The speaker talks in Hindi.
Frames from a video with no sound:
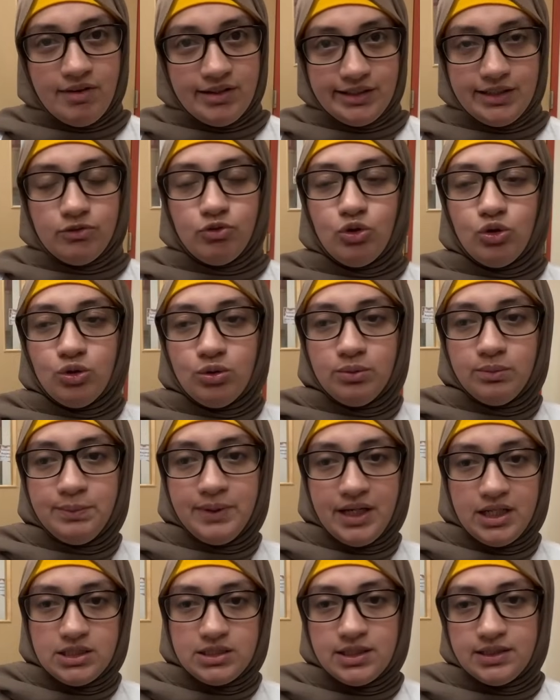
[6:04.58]
वैसे वो
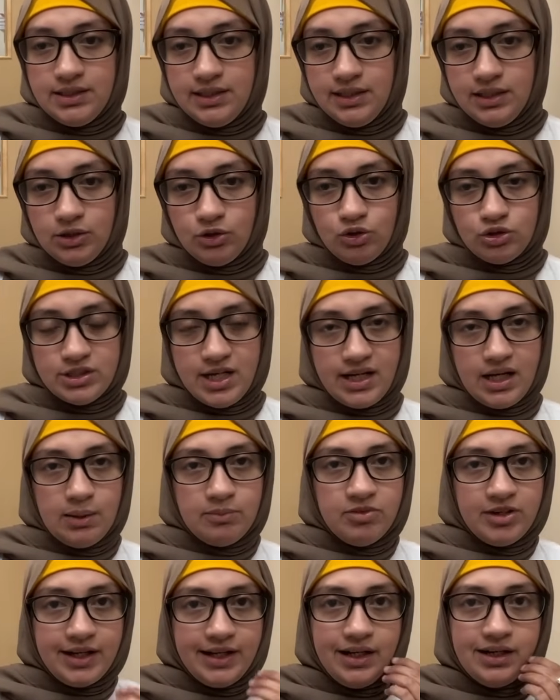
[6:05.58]
भेज देते हैं उनको चेकअप
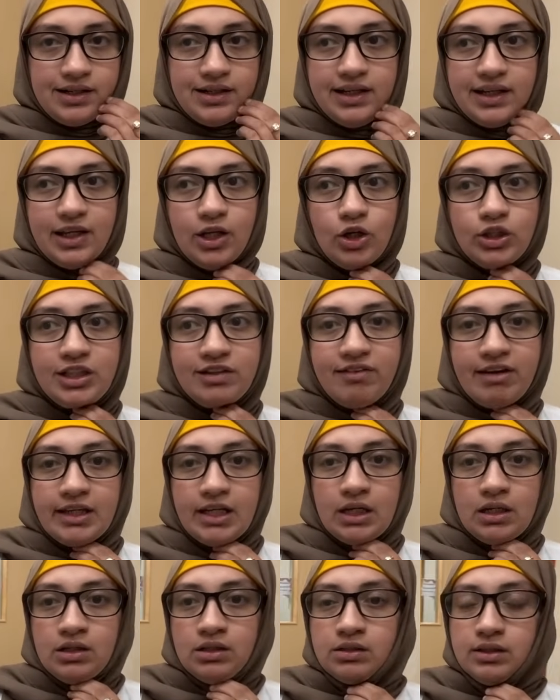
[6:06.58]
वगैरह करके और
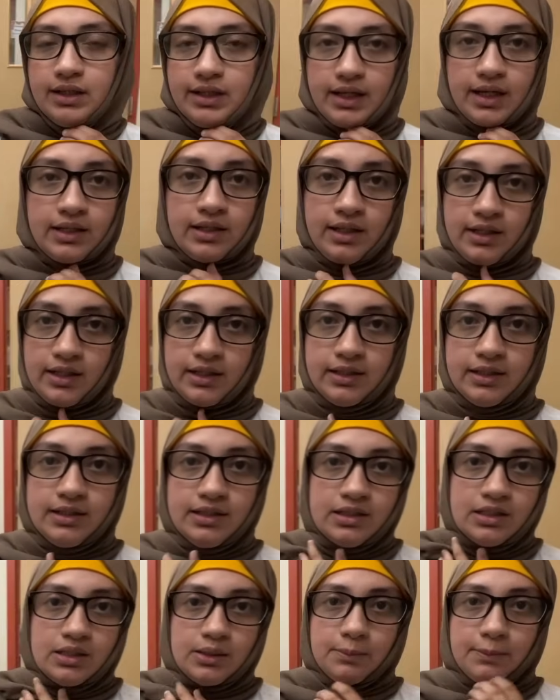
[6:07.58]
दवाइयाँ लिख के दे देते
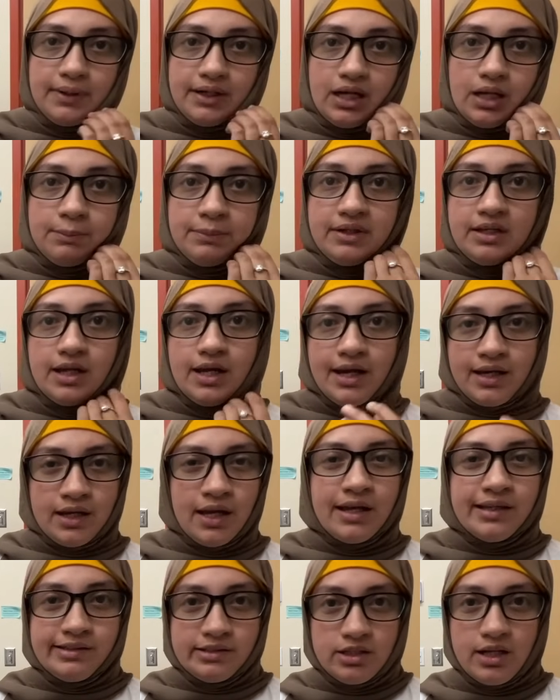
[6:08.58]
बट अभी यह है कि
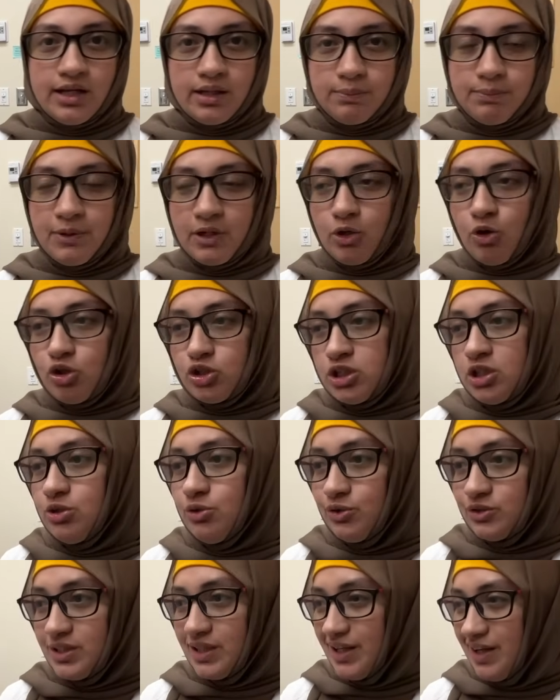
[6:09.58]
एक्स्ट्रा प्रिकॉशन
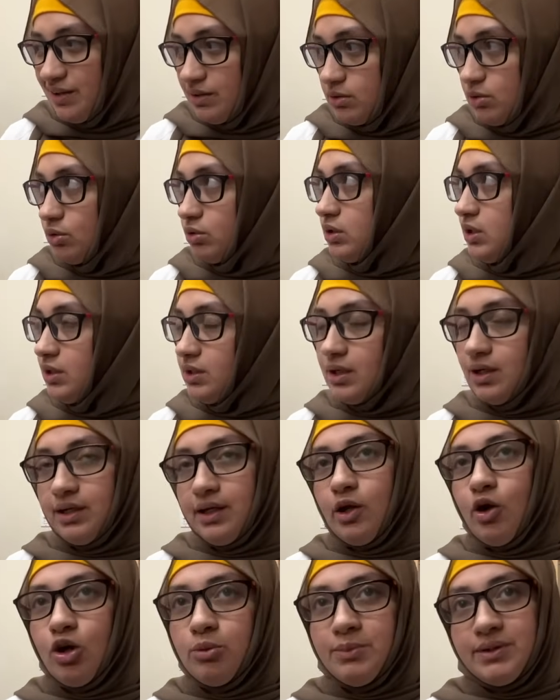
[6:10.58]
हो जाएगा दो तीन घंटे
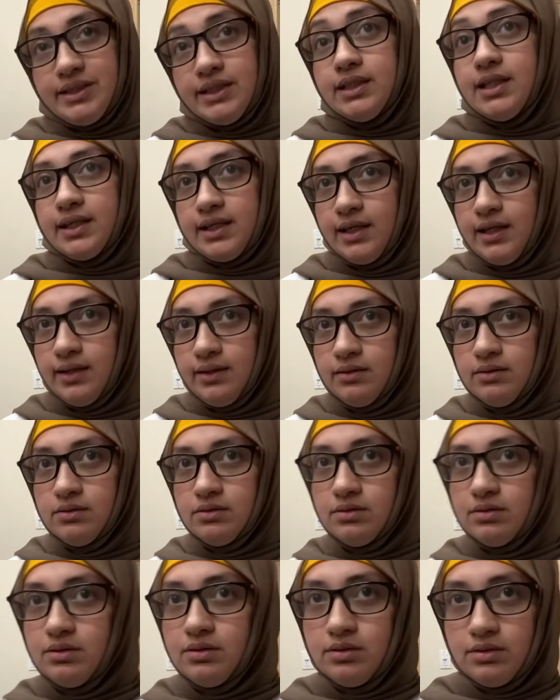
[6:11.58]
और मजीद लगेंगे
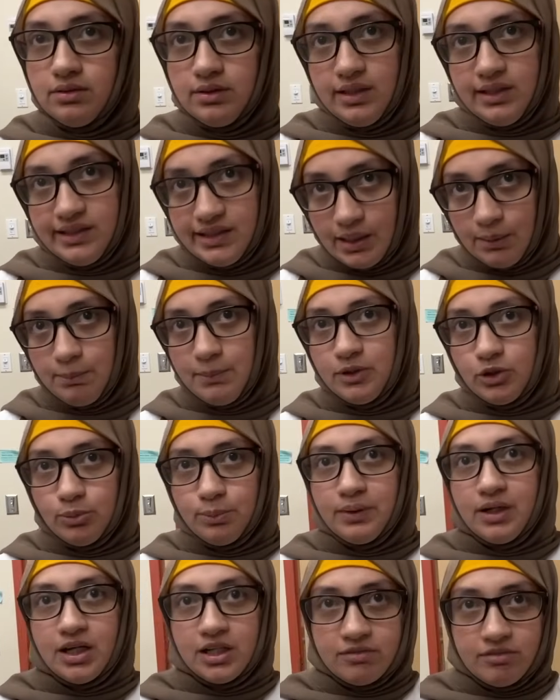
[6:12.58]
इन सब में तो
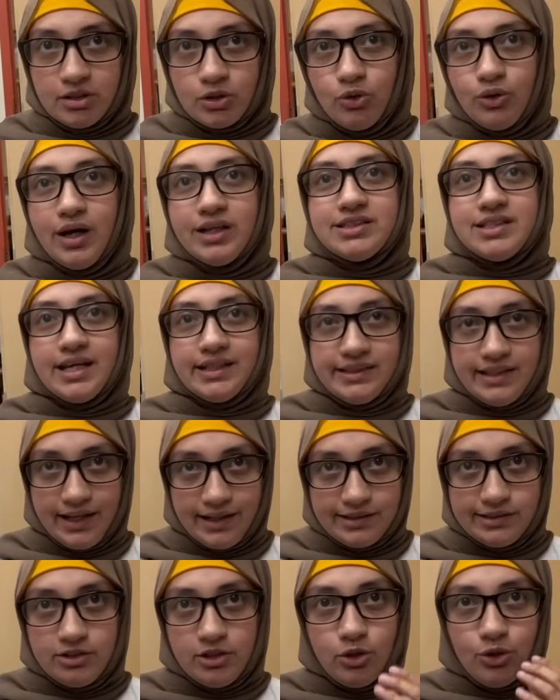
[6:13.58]
ब्लड वर्क होगा
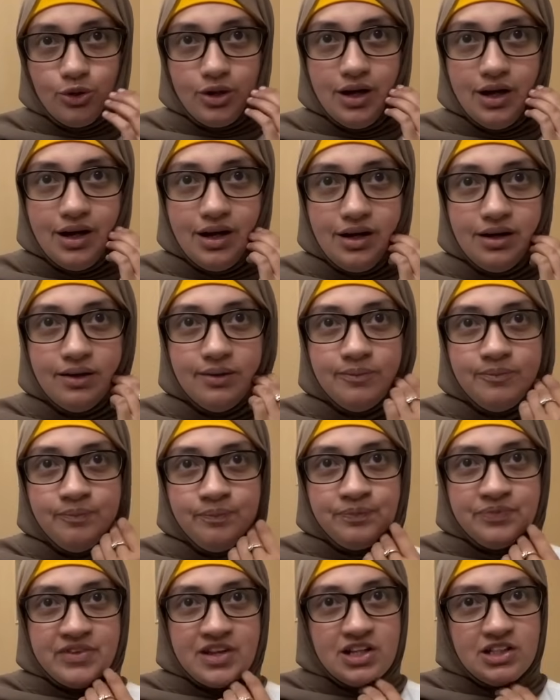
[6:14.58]
हम लोग दस बजे
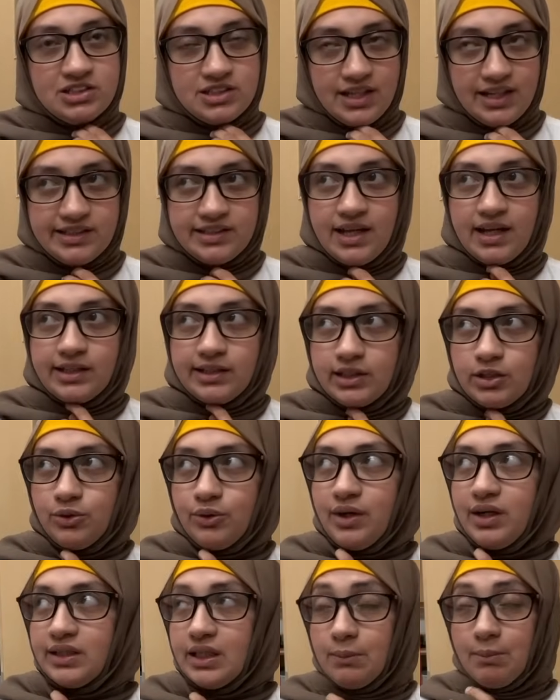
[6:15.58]
से चेस्ट एक्सरे
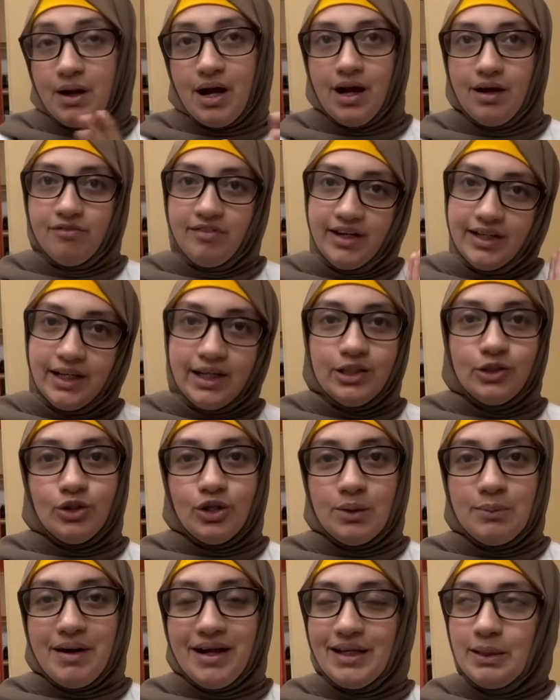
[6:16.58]
होगा सब हाँ वेटिंग तो
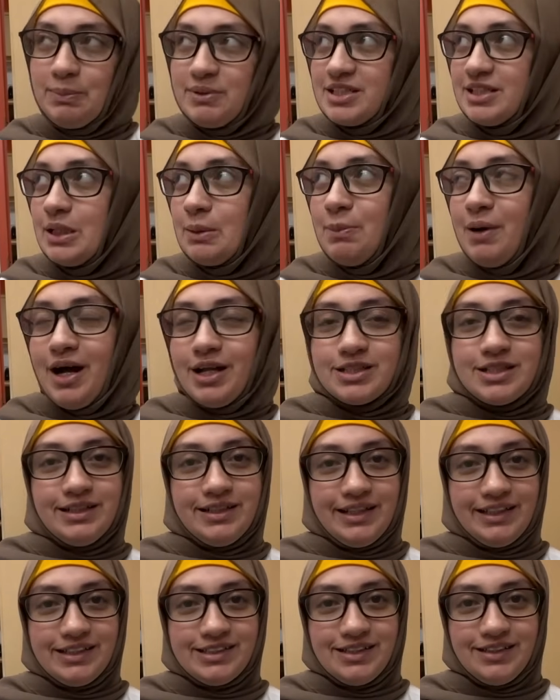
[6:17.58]
हमारी पिछले पाँच
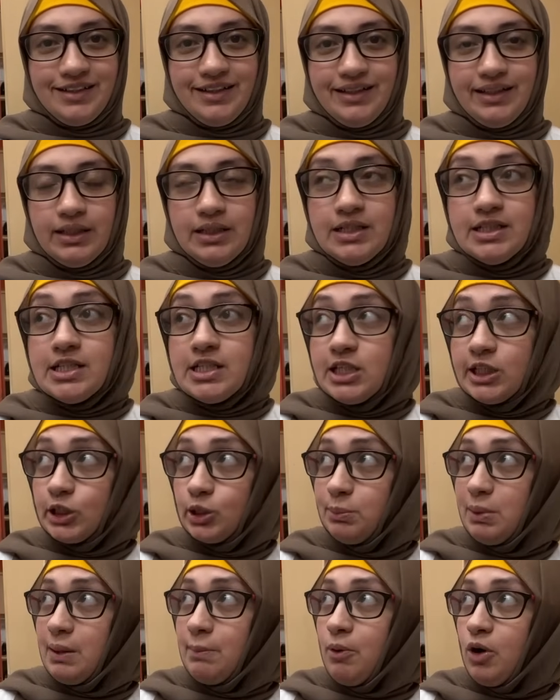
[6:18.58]
घंटे से चल रही थी
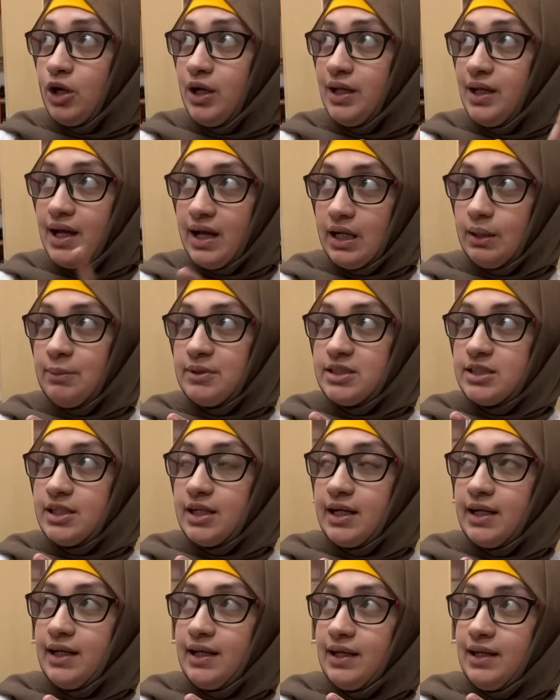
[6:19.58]
सुबह पौने ग्यारह बजे
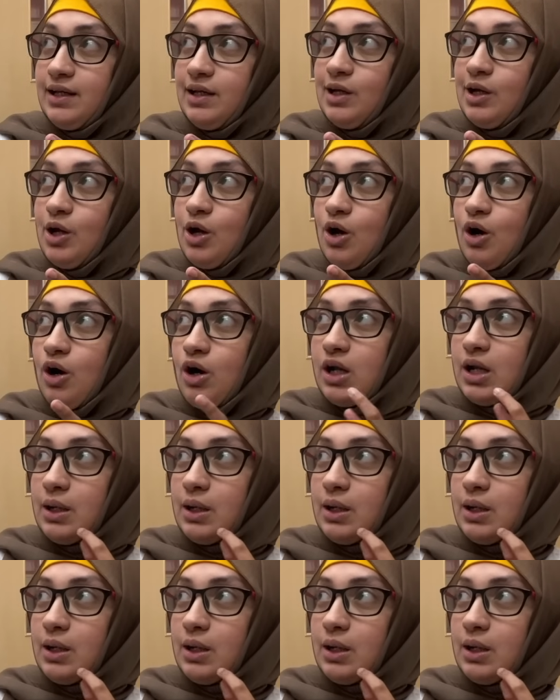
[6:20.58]
आए हैं और